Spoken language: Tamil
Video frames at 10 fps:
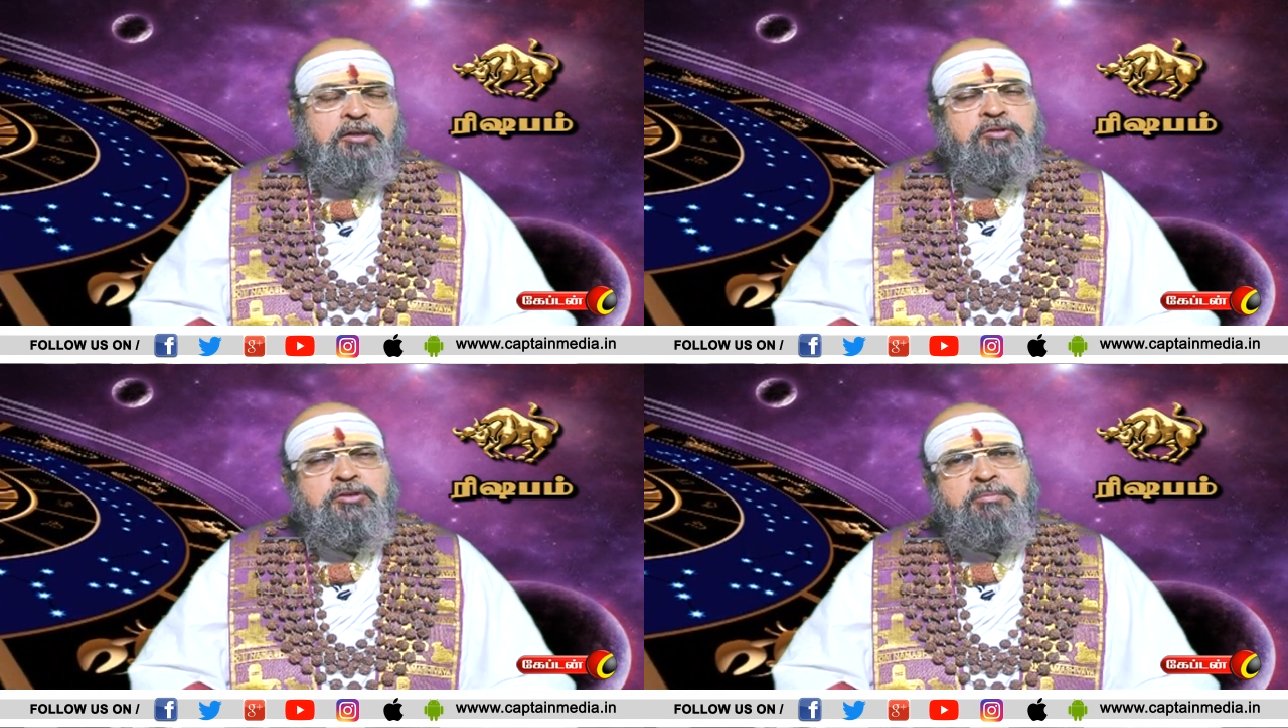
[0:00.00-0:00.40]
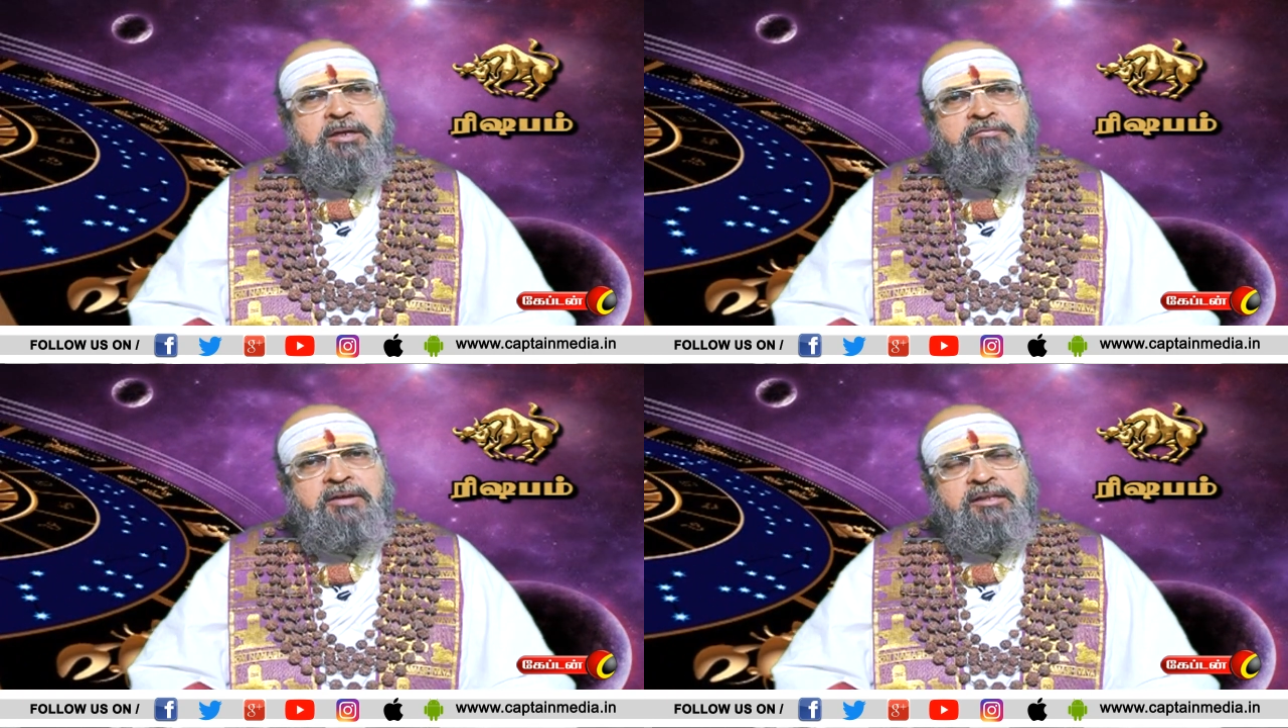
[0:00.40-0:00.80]
திருமண
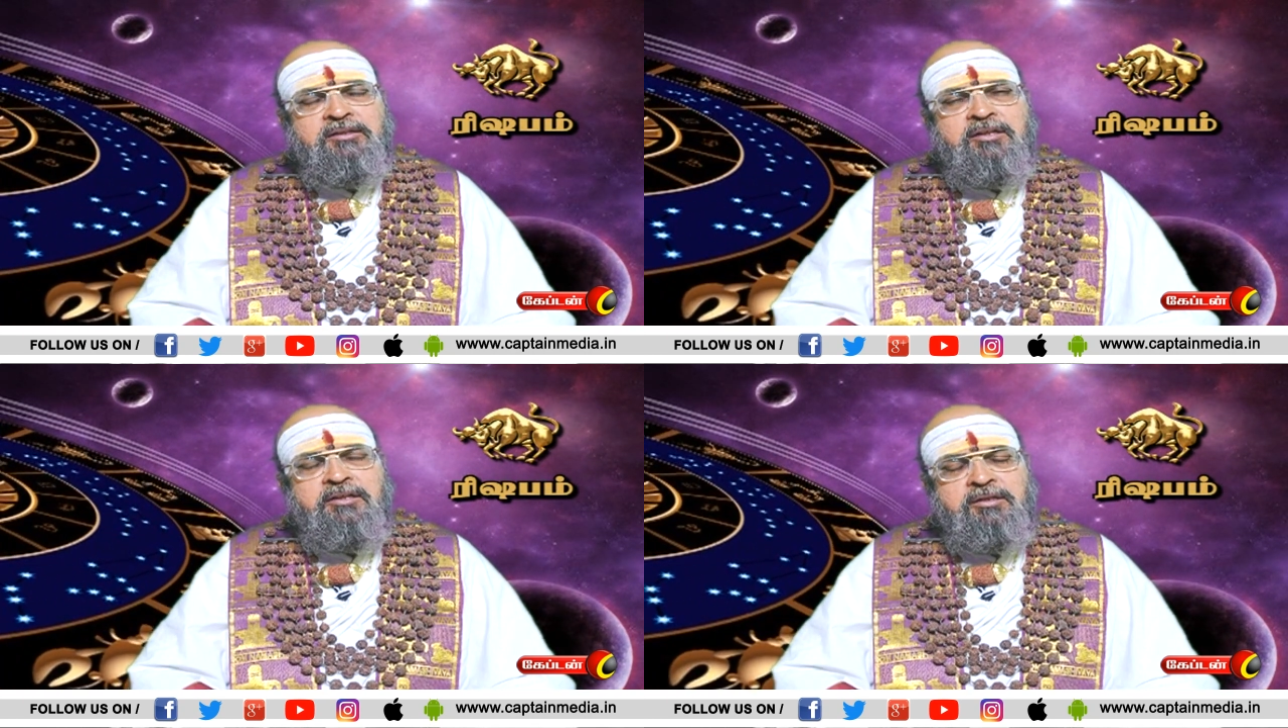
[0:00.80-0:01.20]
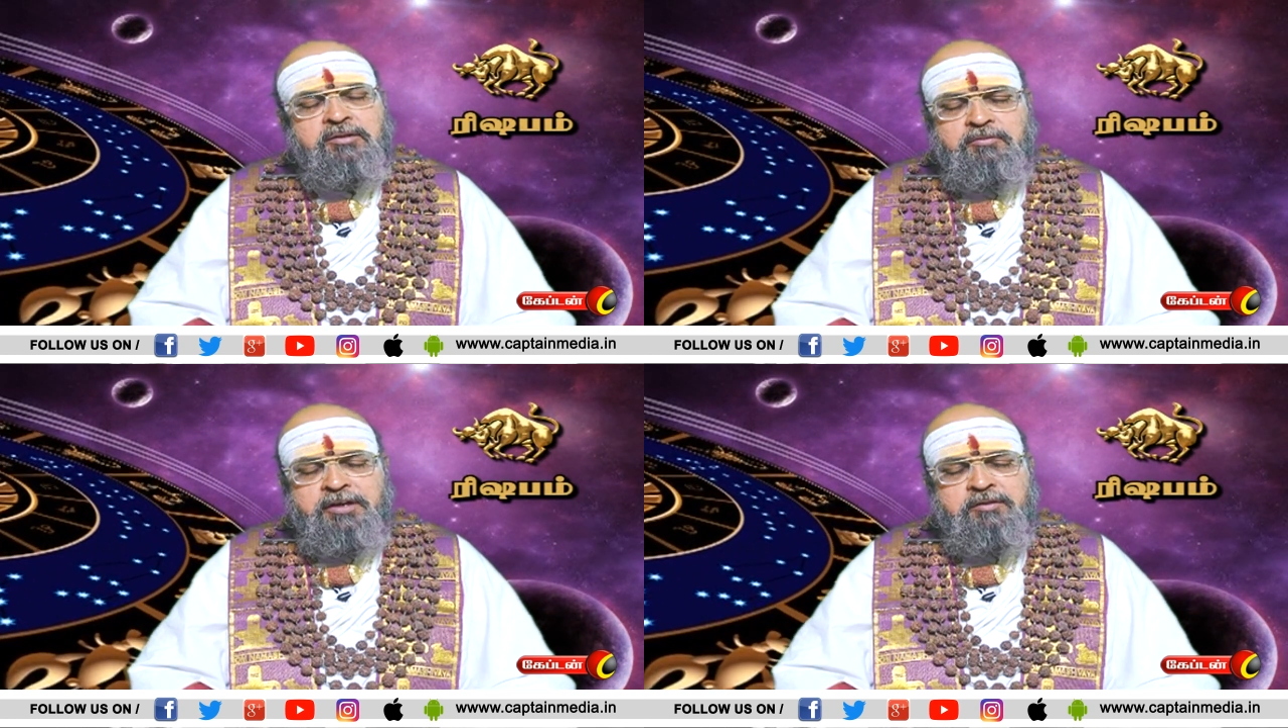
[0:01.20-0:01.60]
வயதில்
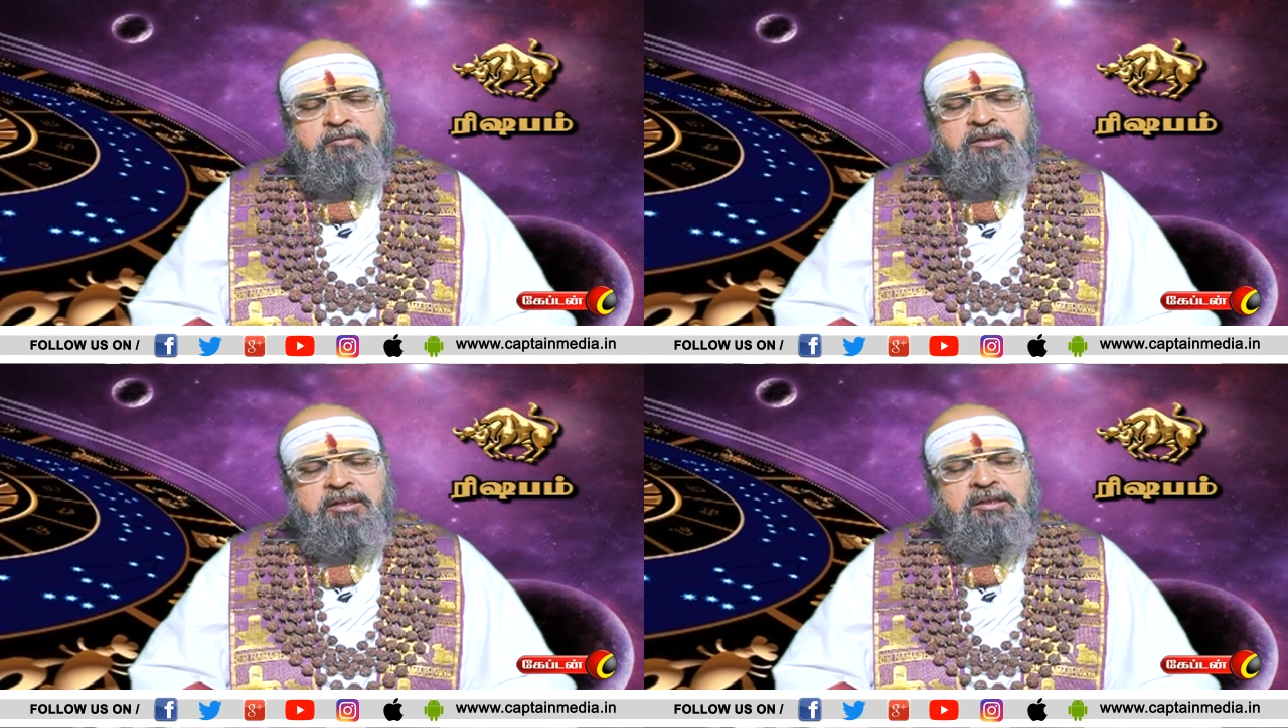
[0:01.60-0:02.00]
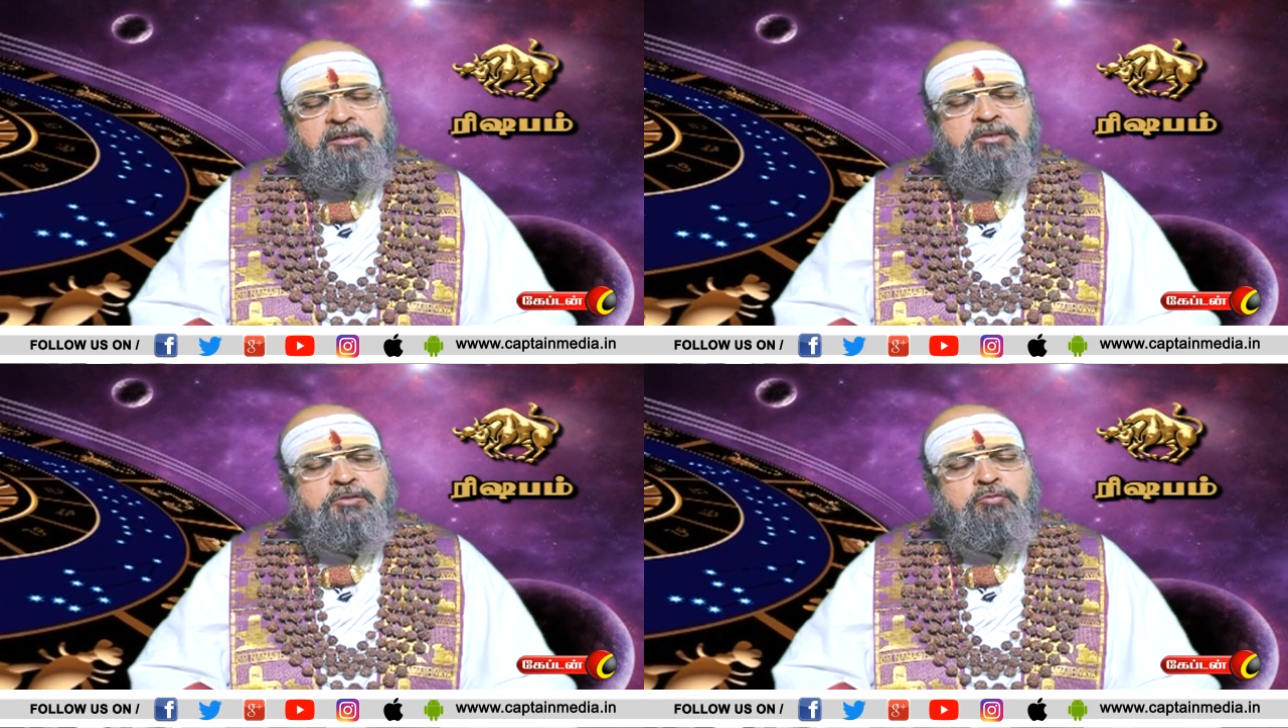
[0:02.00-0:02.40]
இருக்கக்கூடிய குழந்தைகளுக்கு